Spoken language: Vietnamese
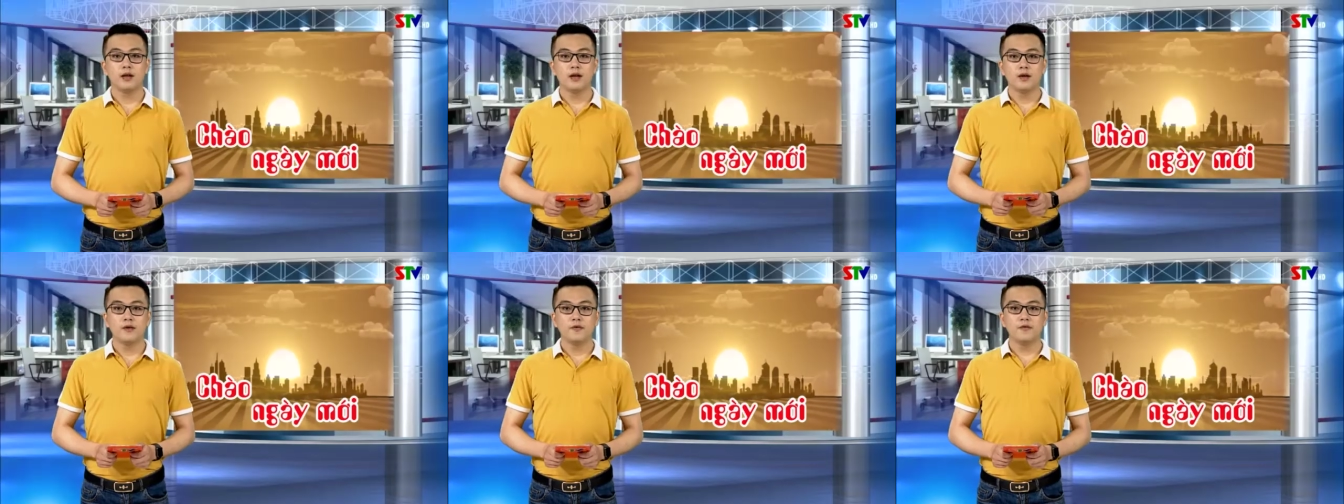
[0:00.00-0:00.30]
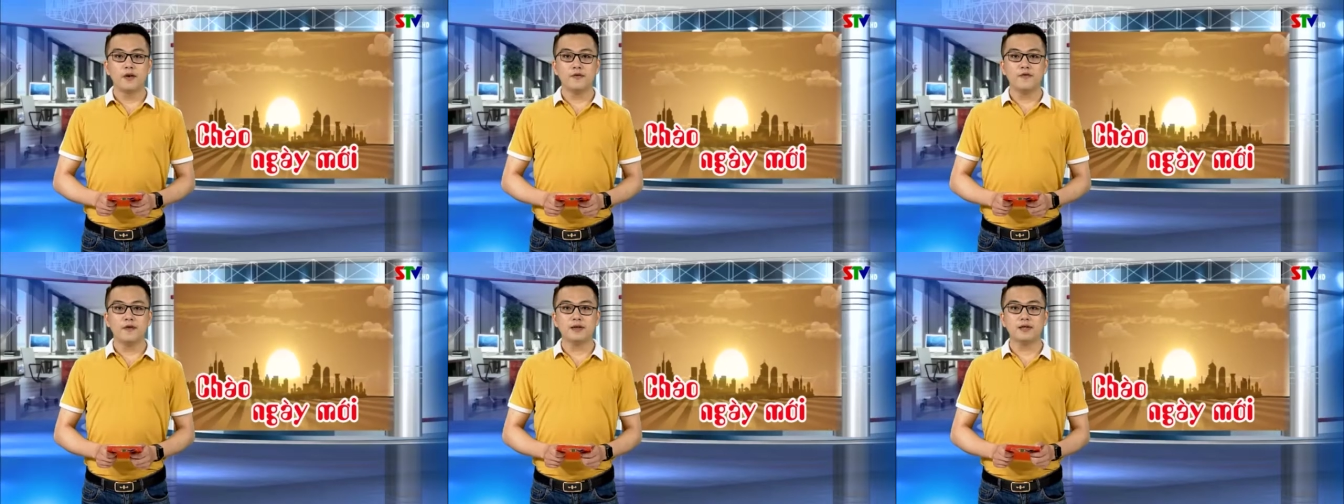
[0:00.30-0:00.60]

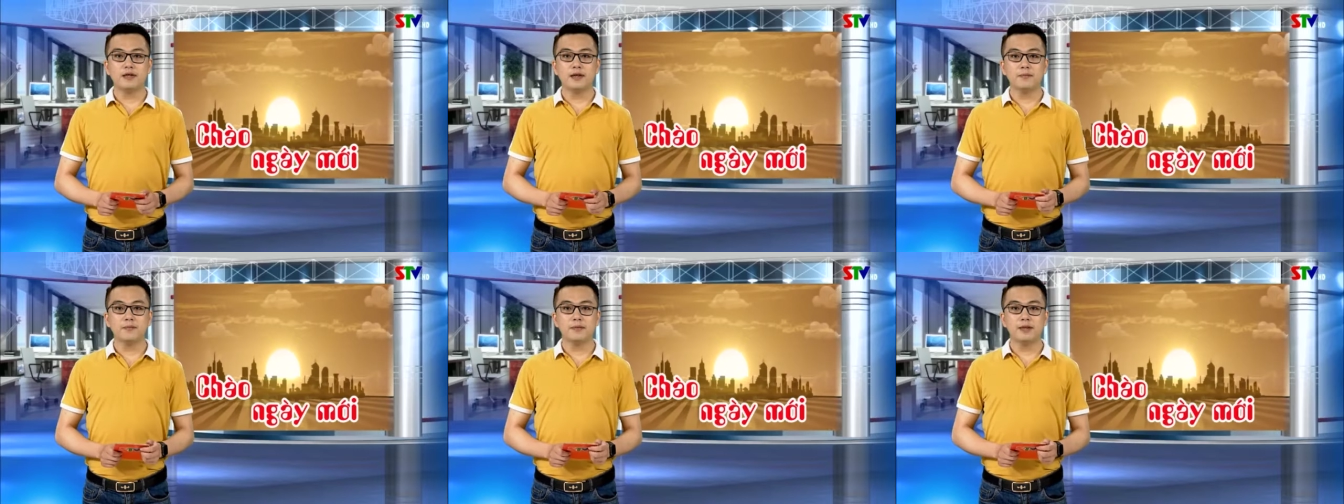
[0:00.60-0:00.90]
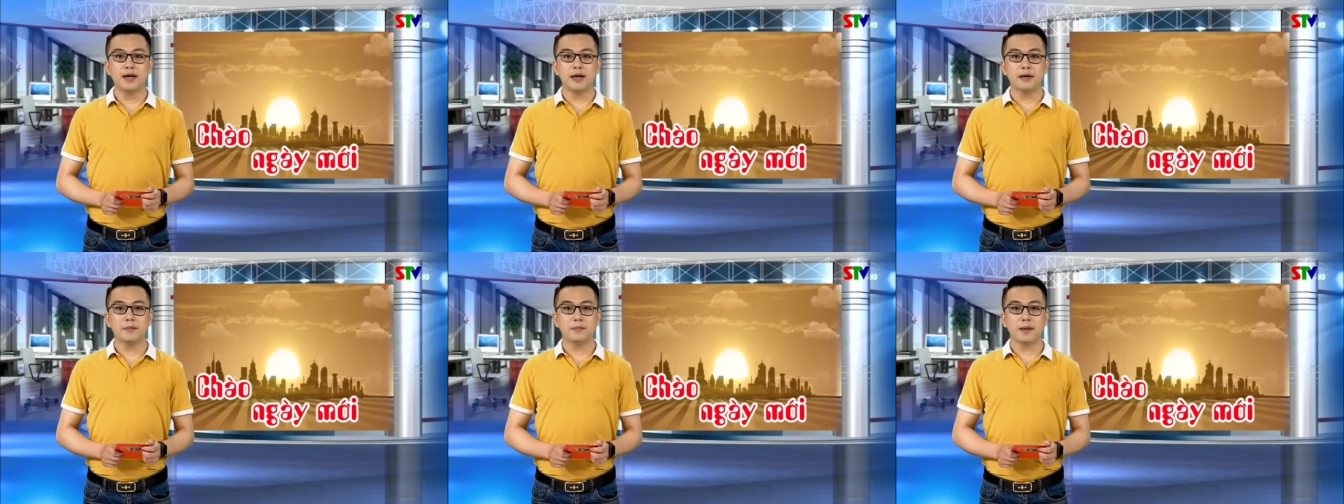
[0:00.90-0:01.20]
Với phương châm
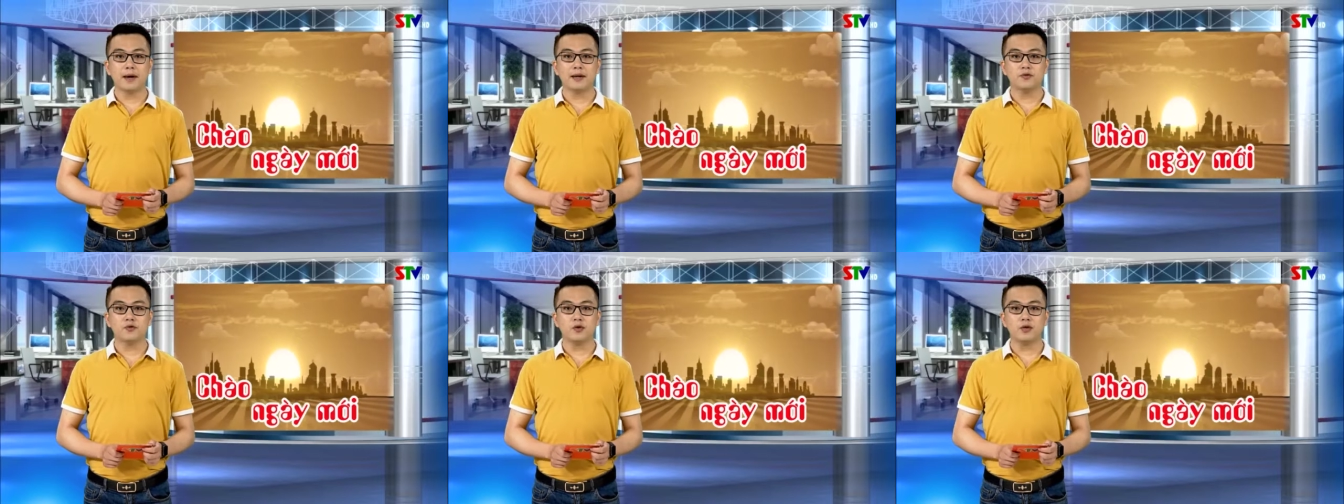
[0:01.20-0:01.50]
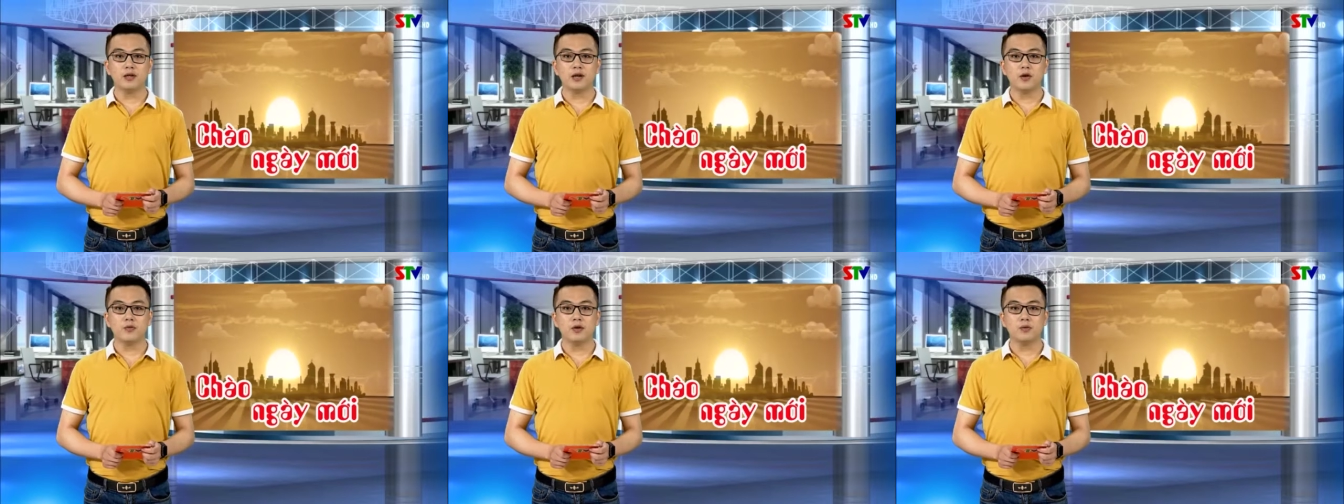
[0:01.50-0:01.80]
đẩy mạnh
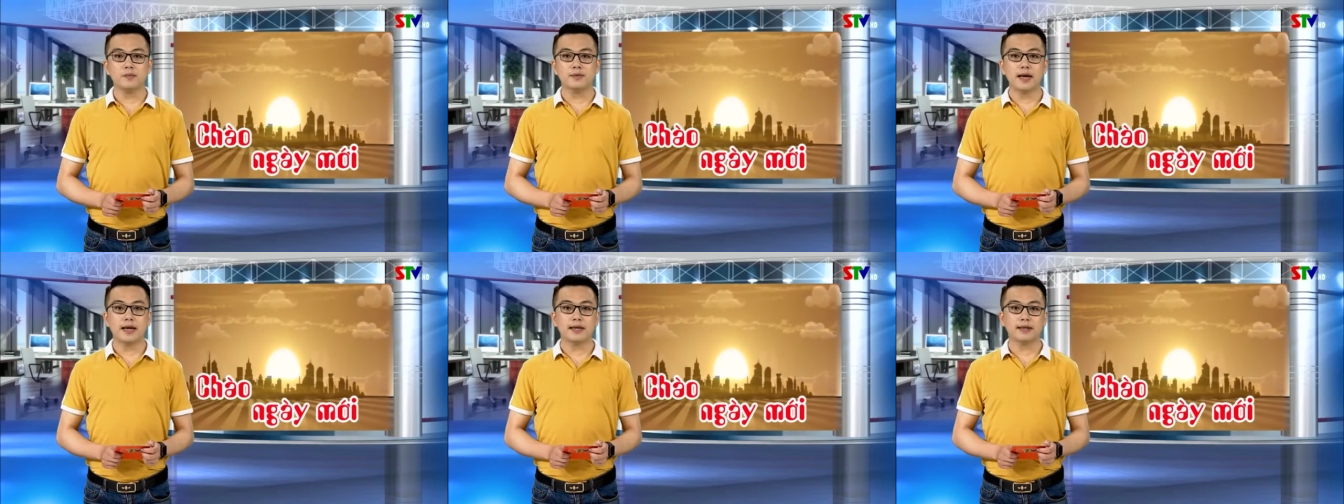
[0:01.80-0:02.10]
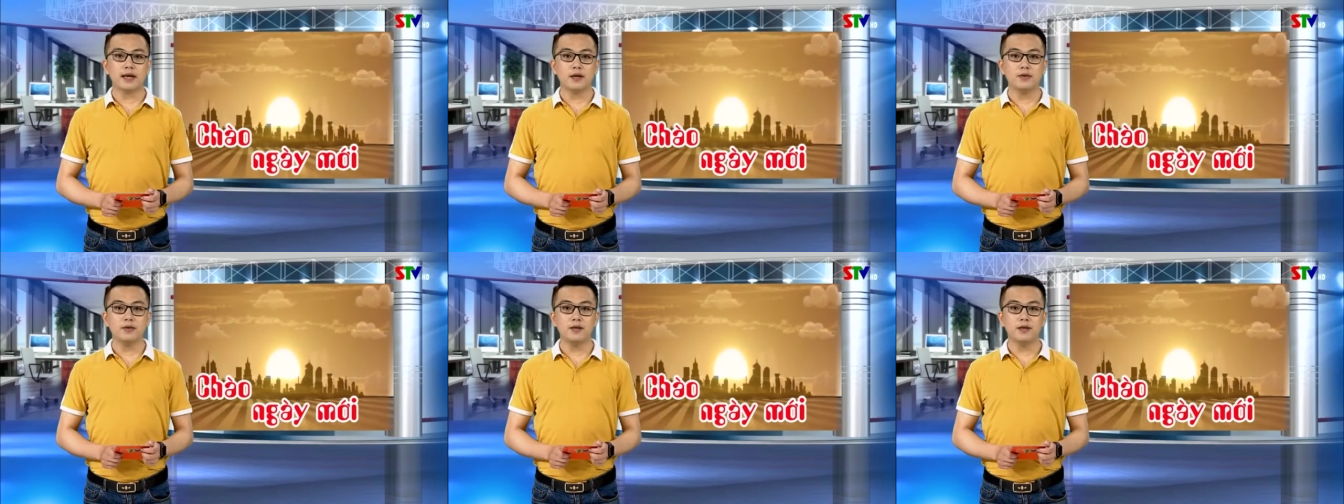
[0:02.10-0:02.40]
xuất khẩu nông sản
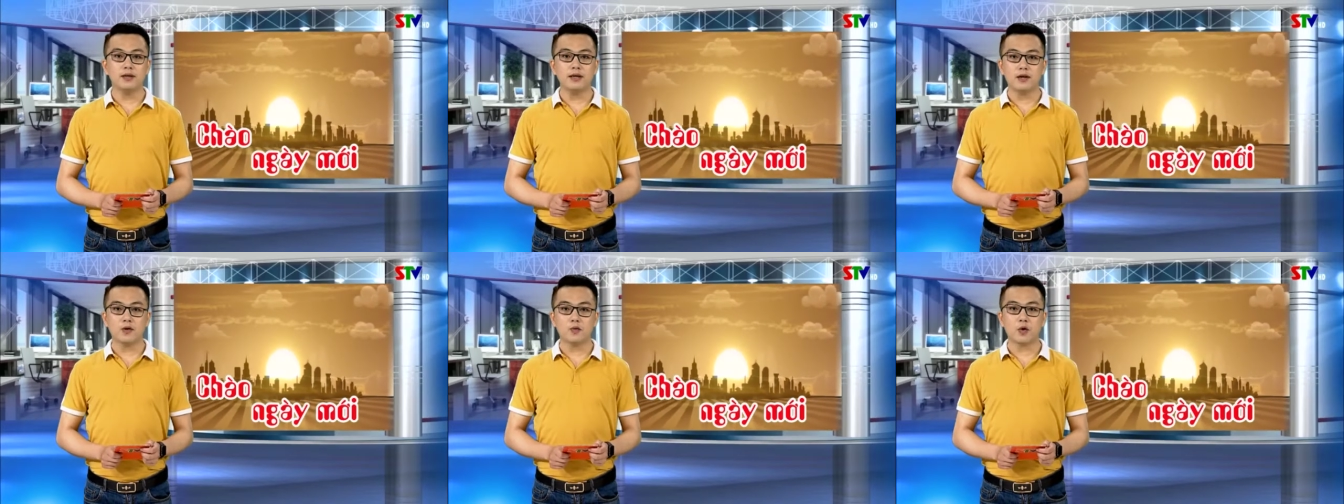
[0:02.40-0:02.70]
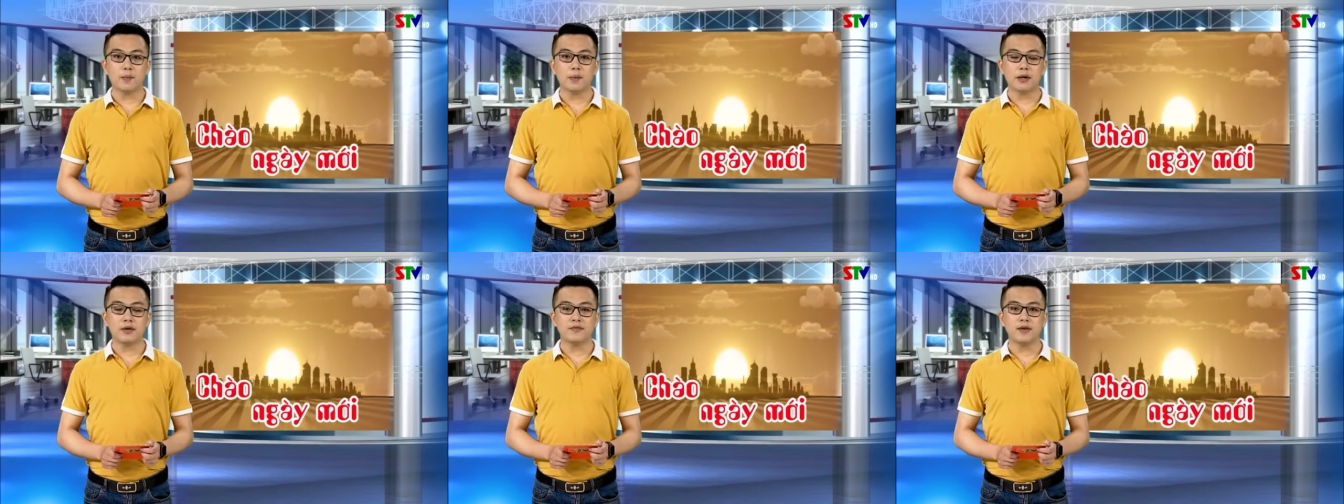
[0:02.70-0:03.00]
theo hướng hiệu
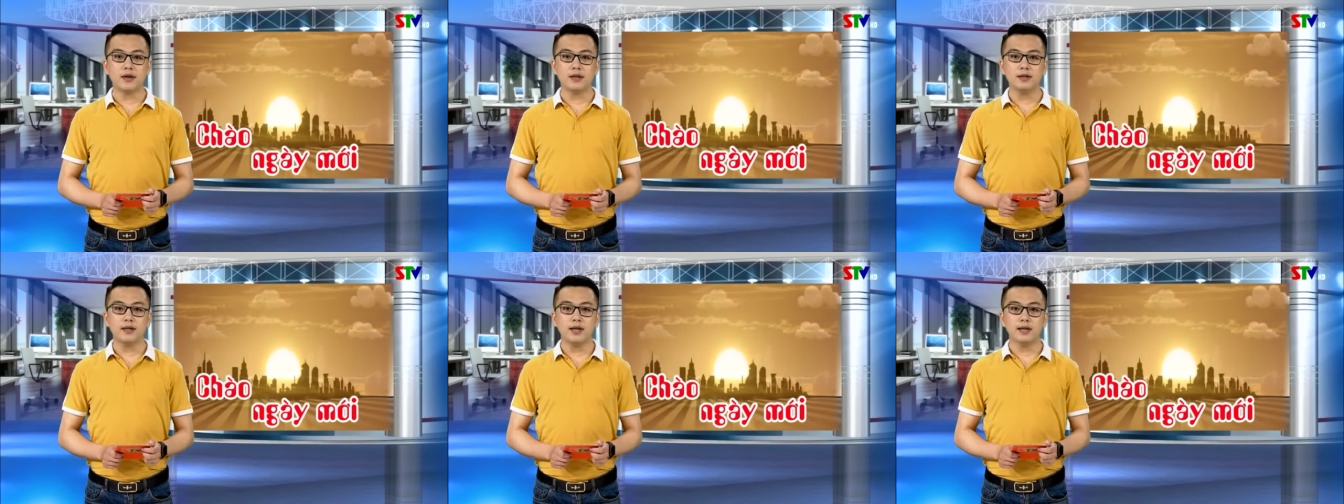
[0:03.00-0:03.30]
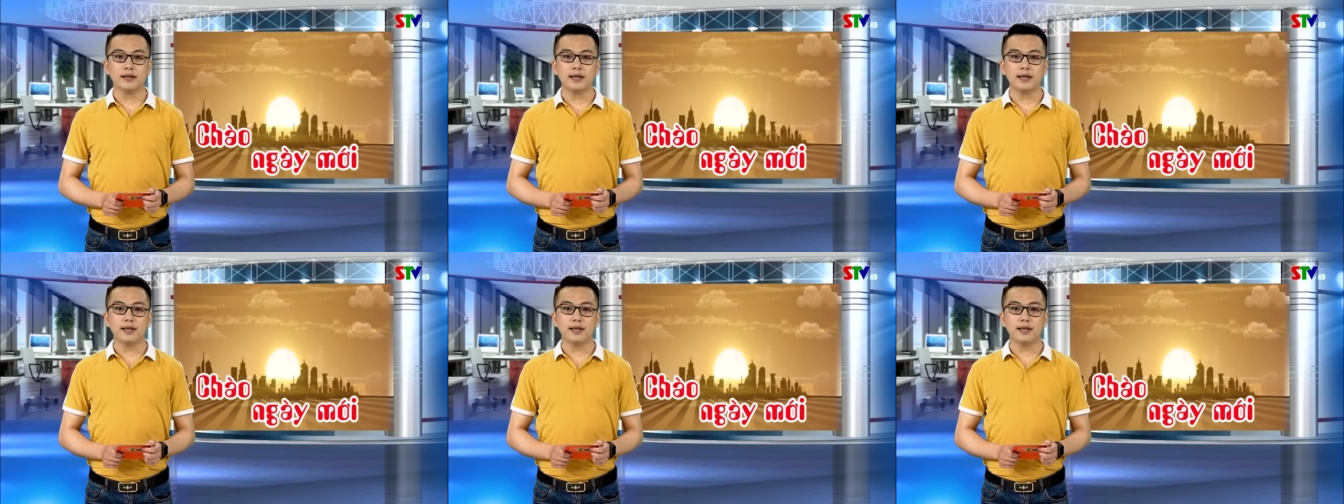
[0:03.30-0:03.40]
quả bền vững,